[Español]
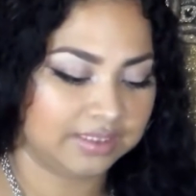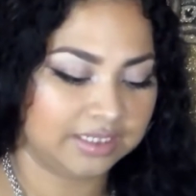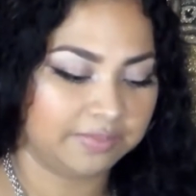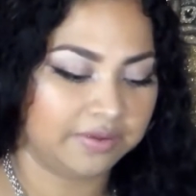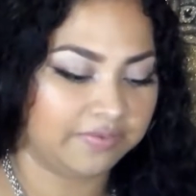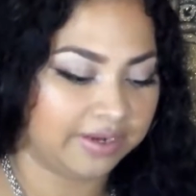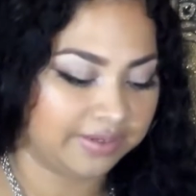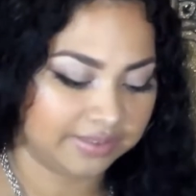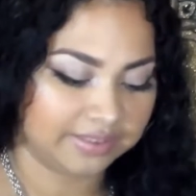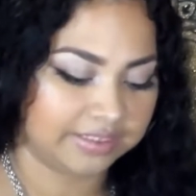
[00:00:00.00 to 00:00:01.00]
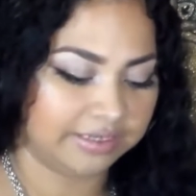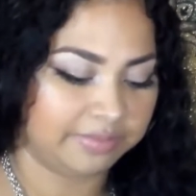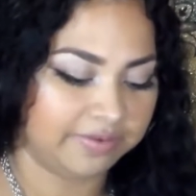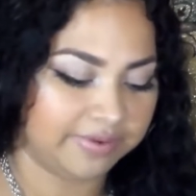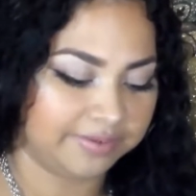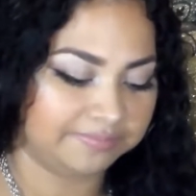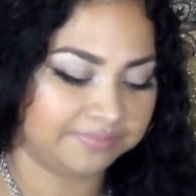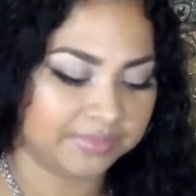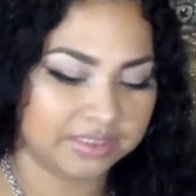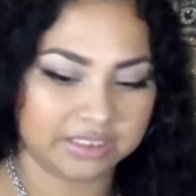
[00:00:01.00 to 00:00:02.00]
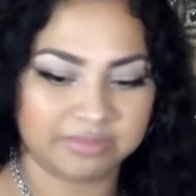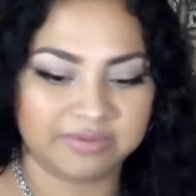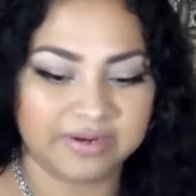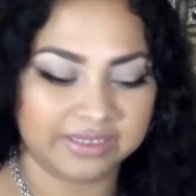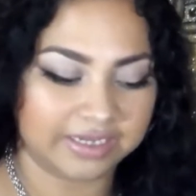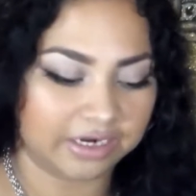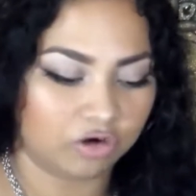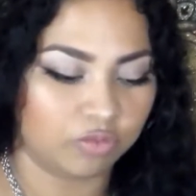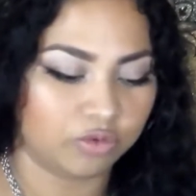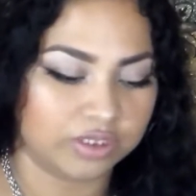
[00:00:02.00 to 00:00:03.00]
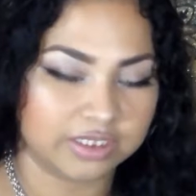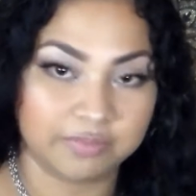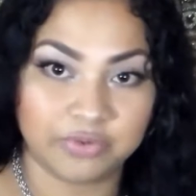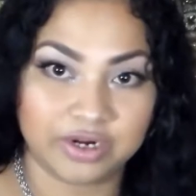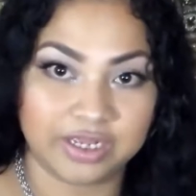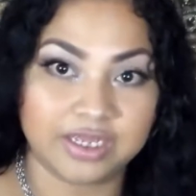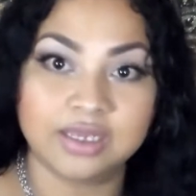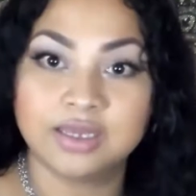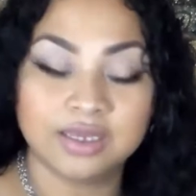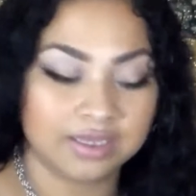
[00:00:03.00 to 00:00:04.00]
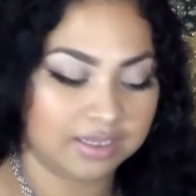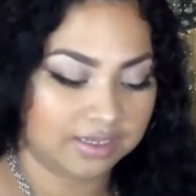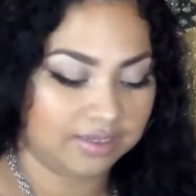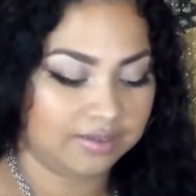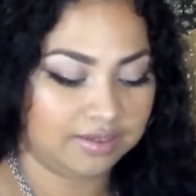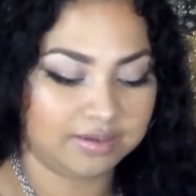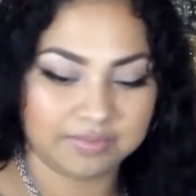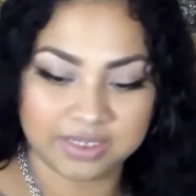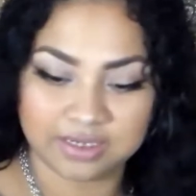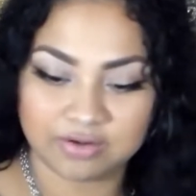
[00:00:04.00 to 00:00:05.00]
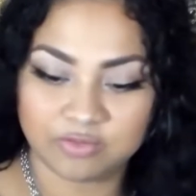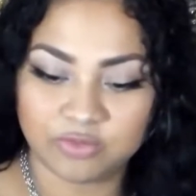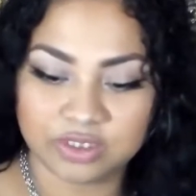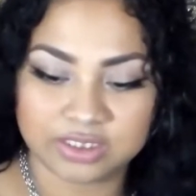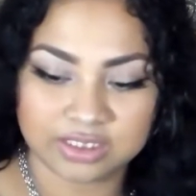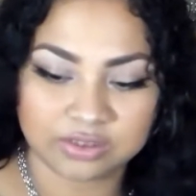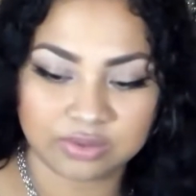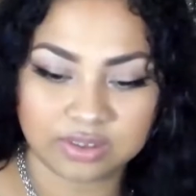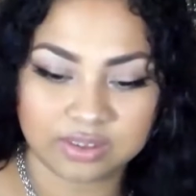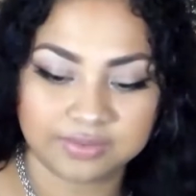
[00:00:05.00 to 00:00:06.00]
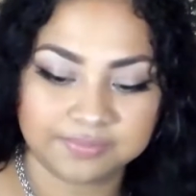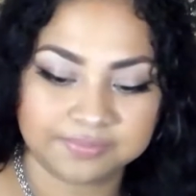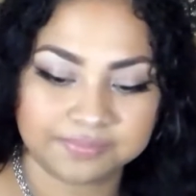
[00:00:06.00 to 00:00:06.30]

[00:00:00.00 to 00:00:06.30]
Se me va, se me va, se me ve el tren como dicen por ahí. Mira, mira cómo hice esto acá.